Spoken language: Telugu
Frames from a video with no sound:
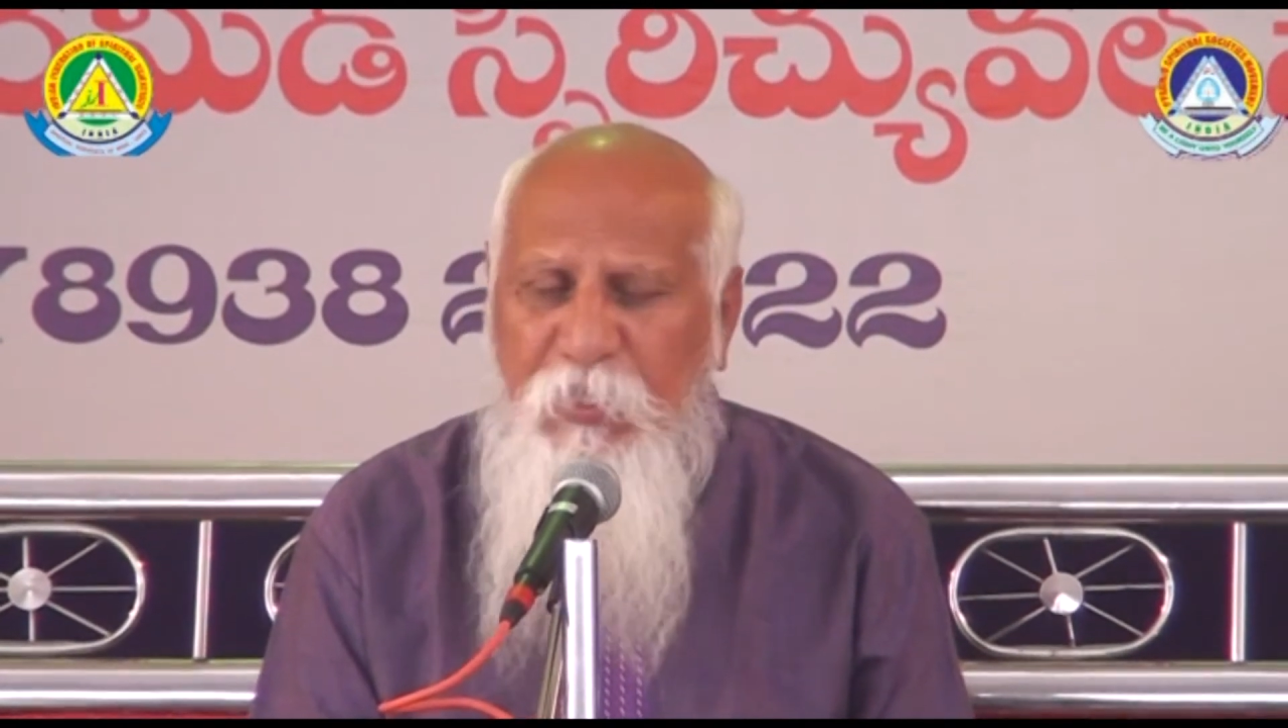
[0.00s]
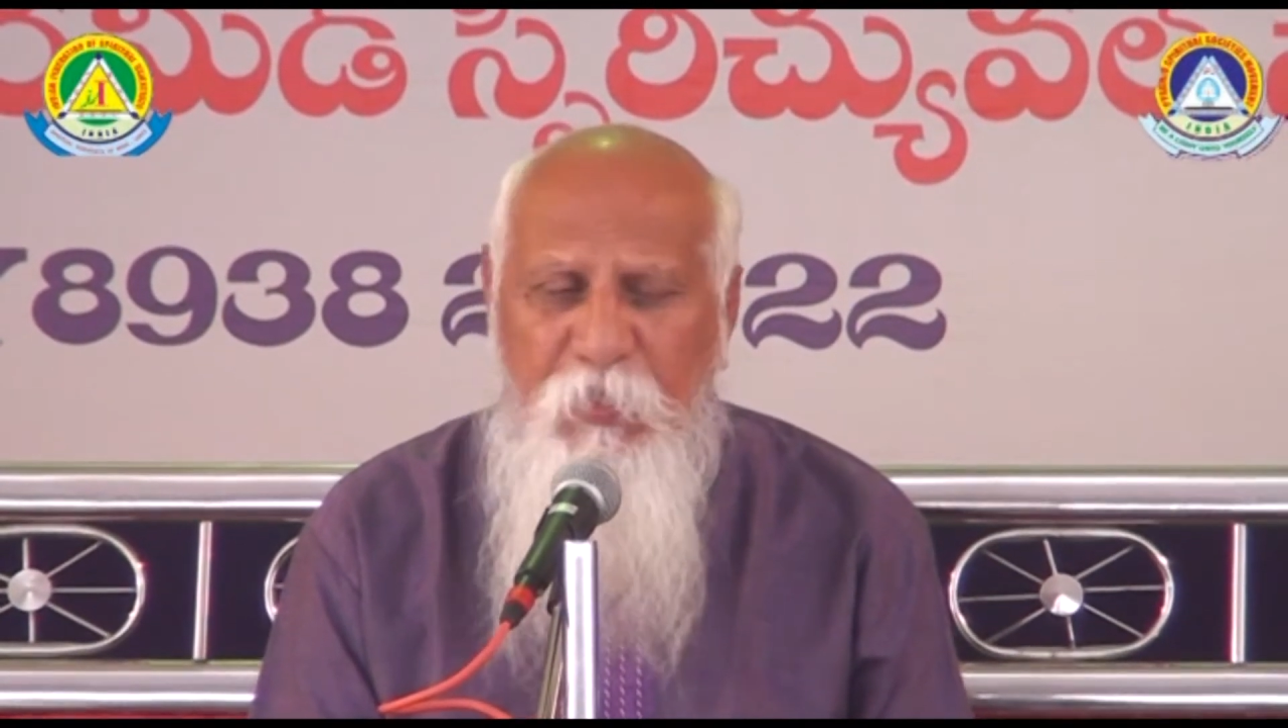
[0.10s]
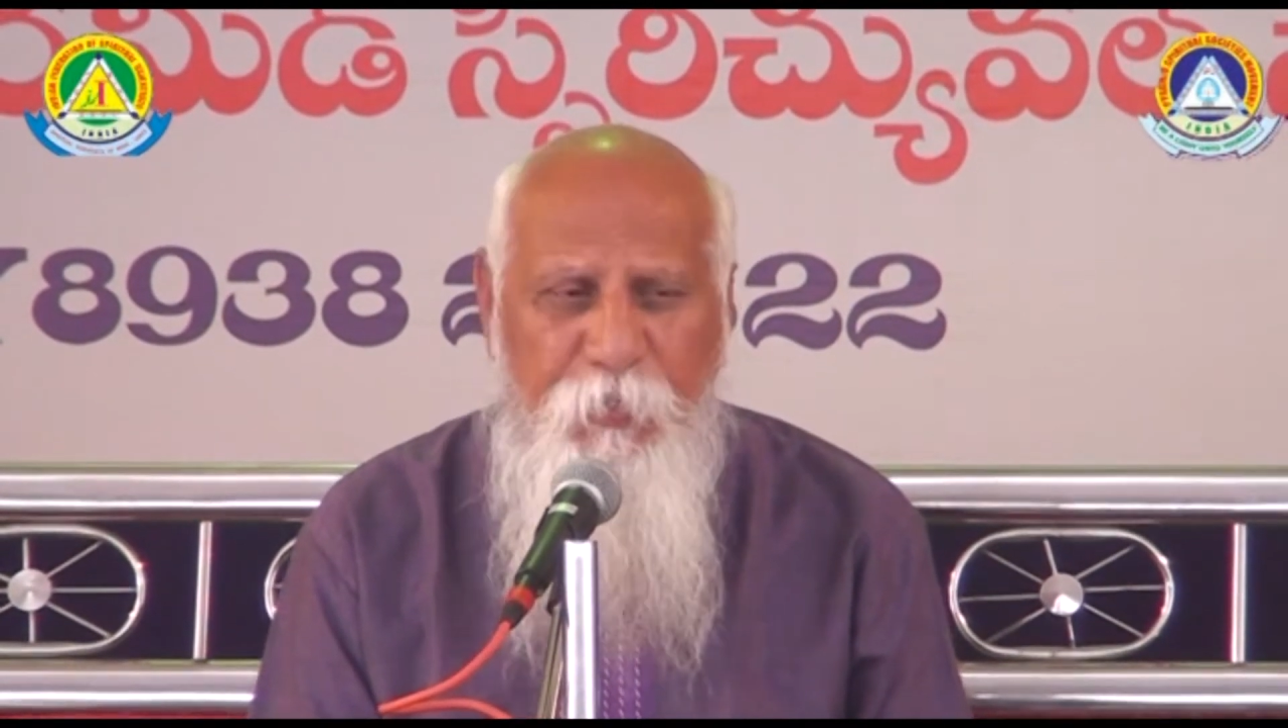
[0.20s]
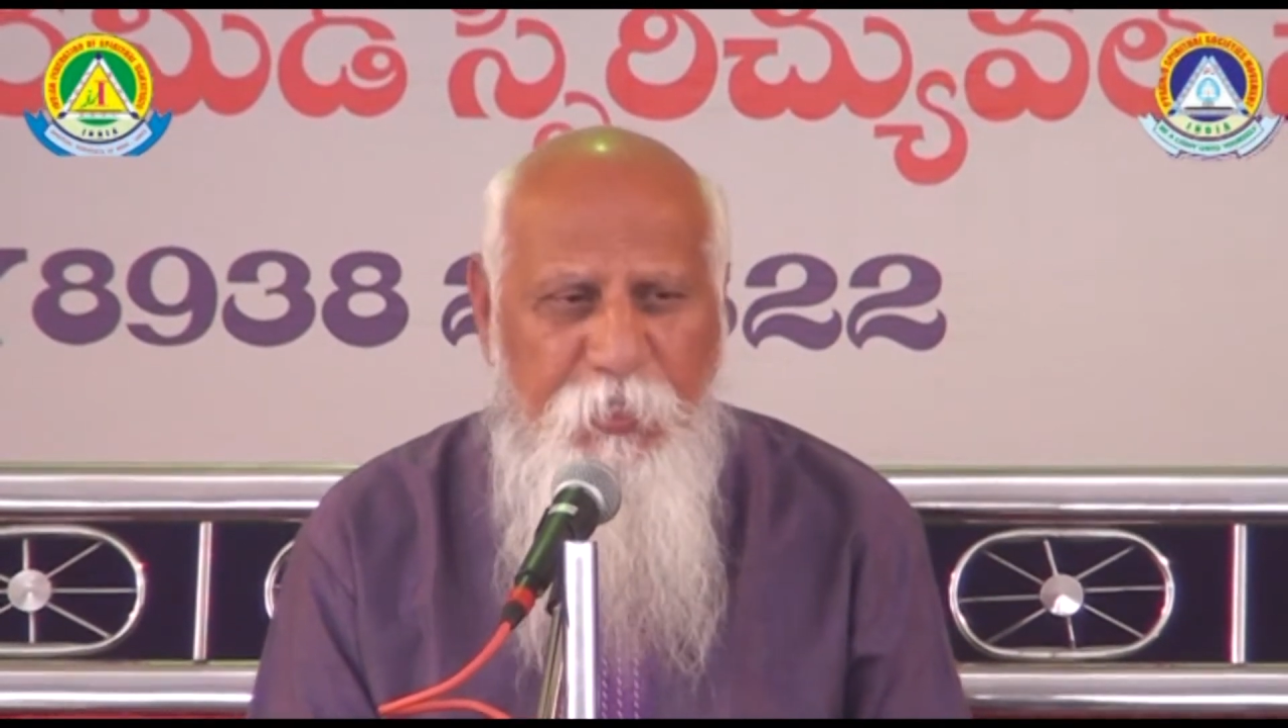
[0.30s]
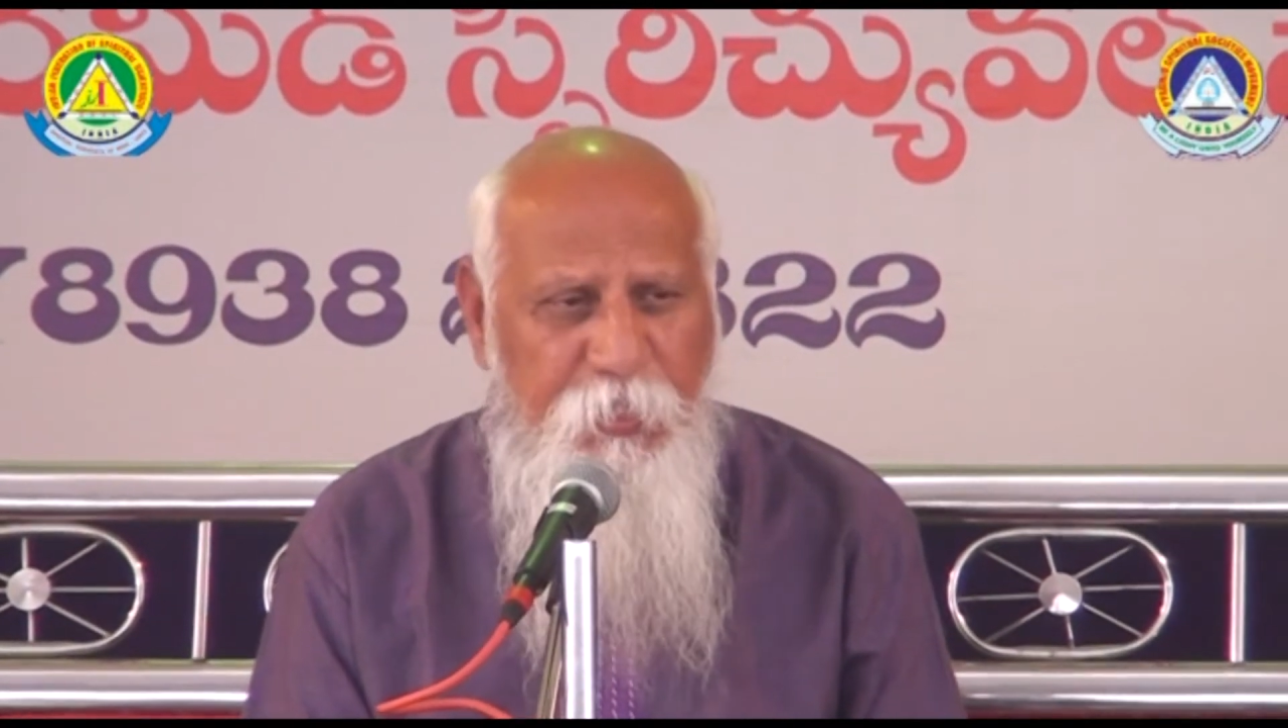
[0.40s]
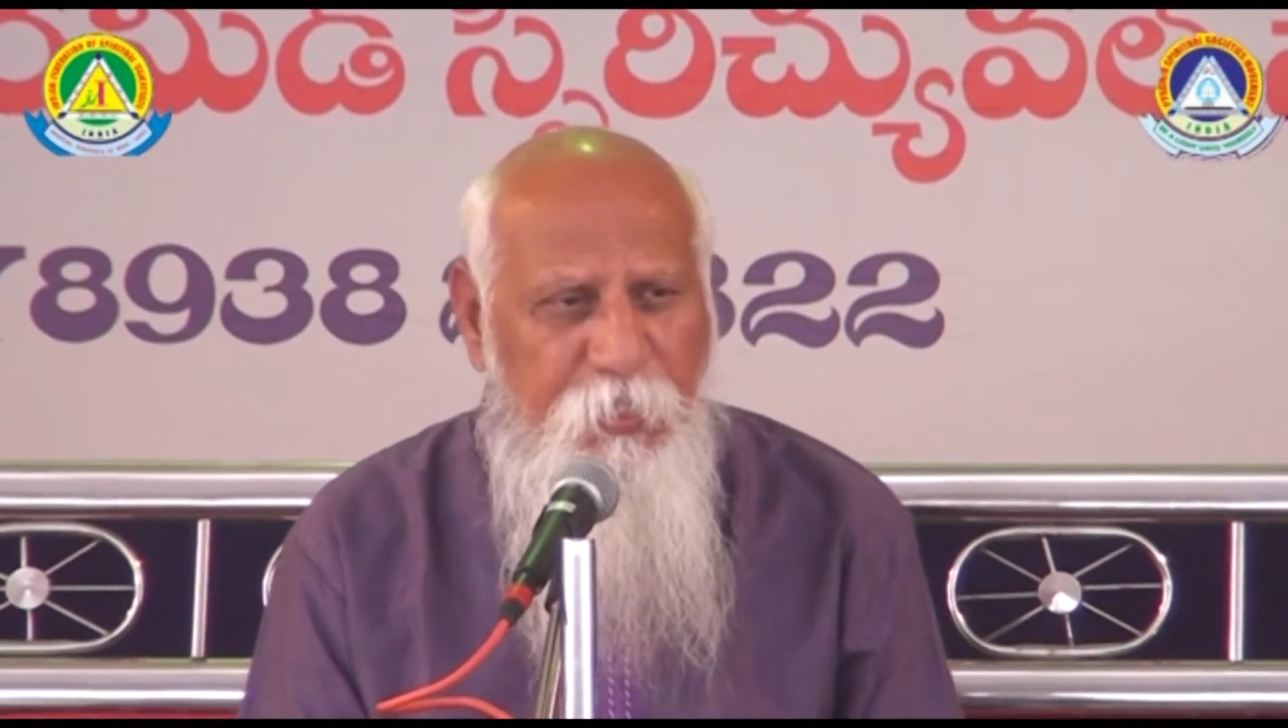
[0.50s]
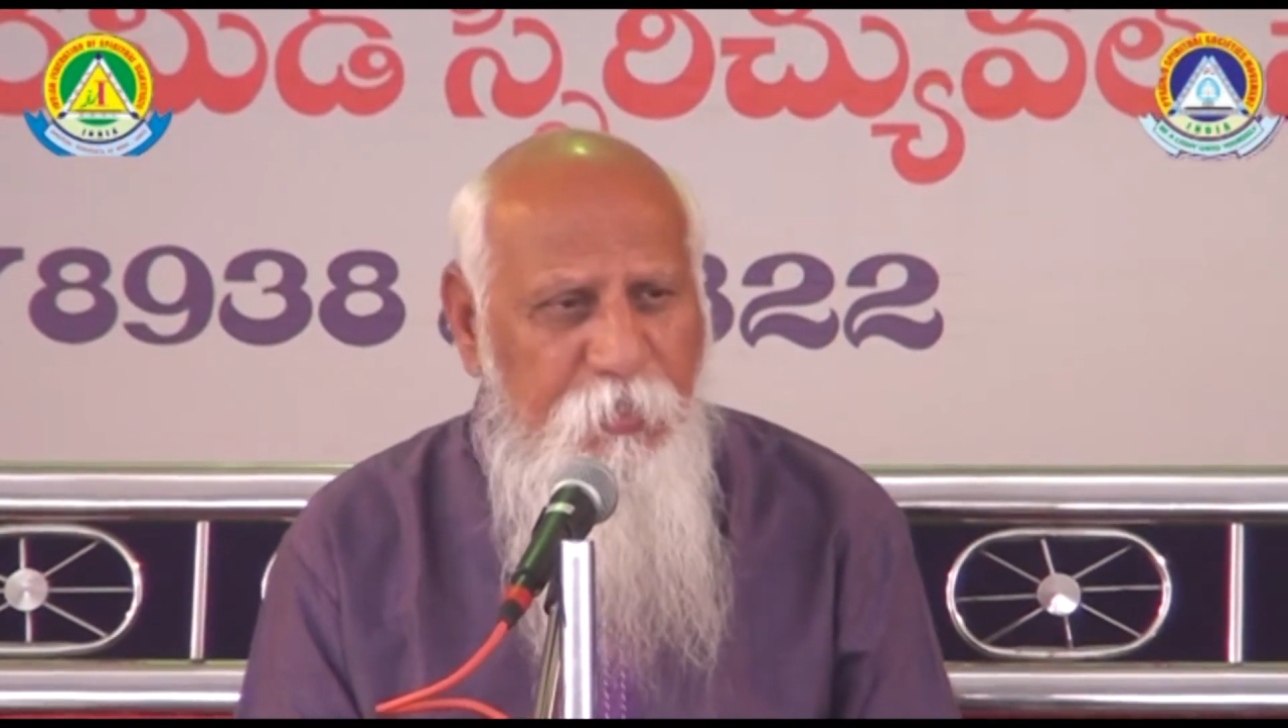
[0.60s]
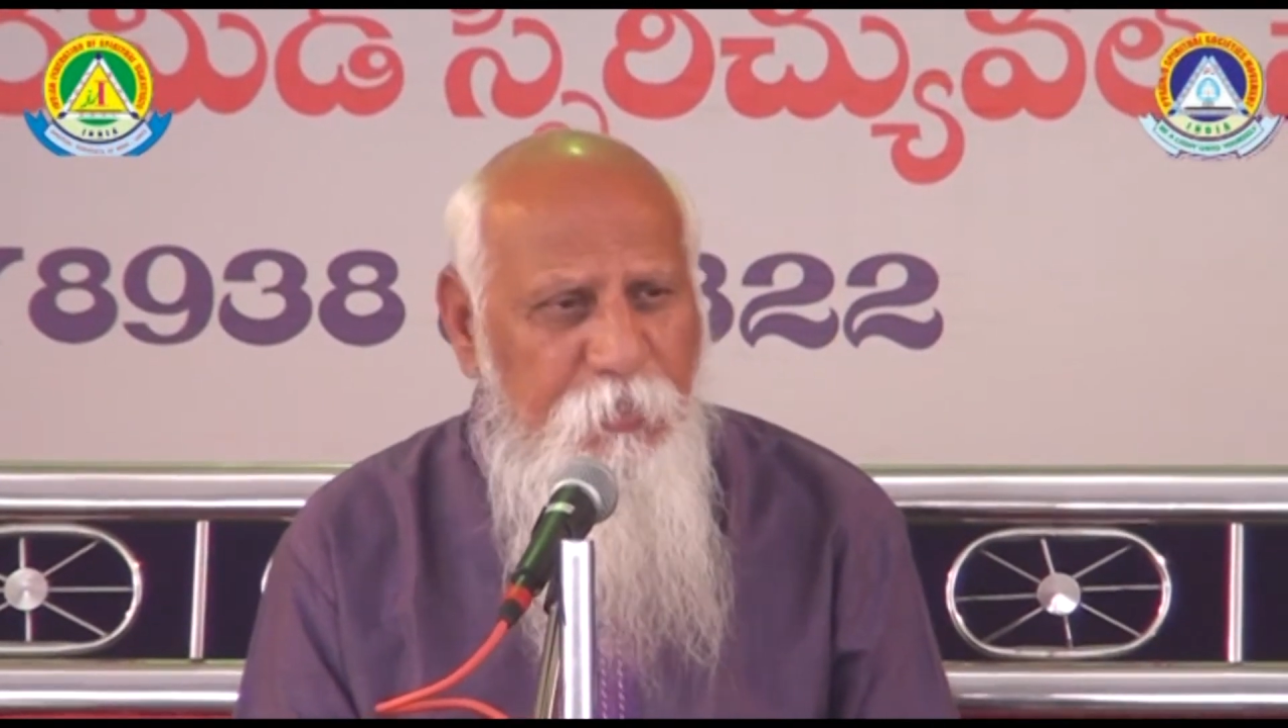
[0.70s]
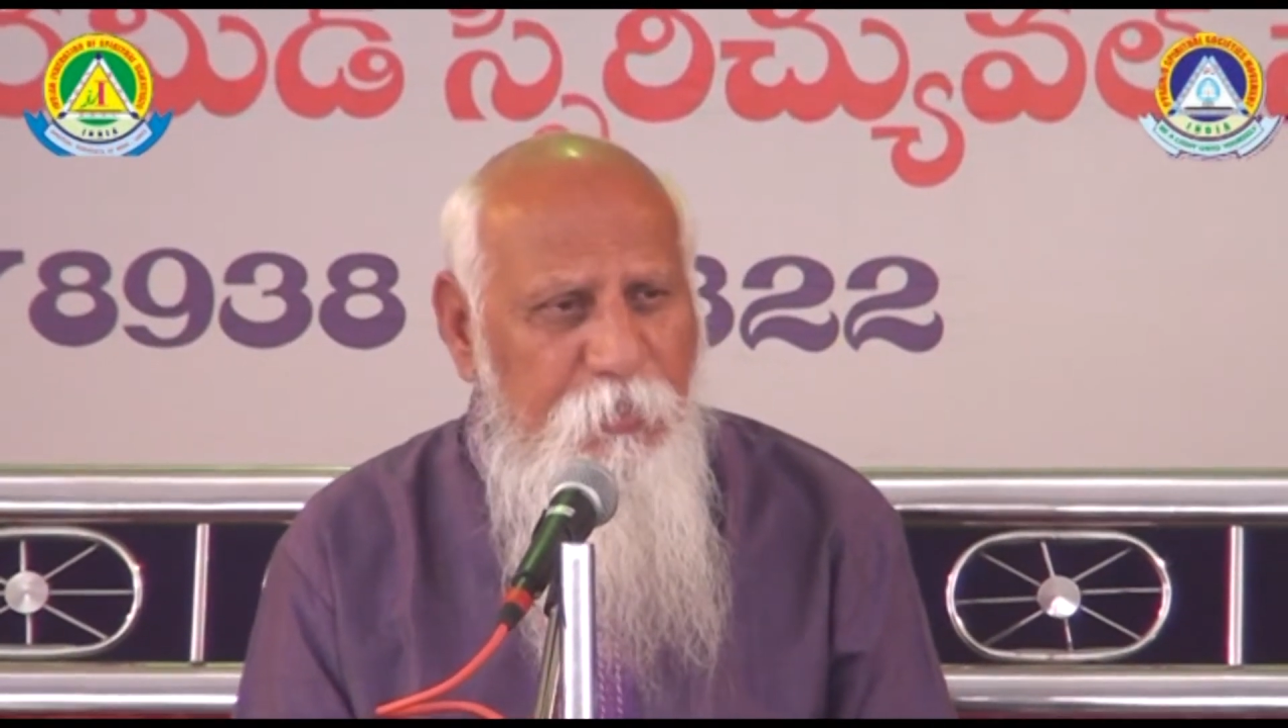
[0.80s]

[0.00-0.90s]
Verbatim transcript: కనపడనిది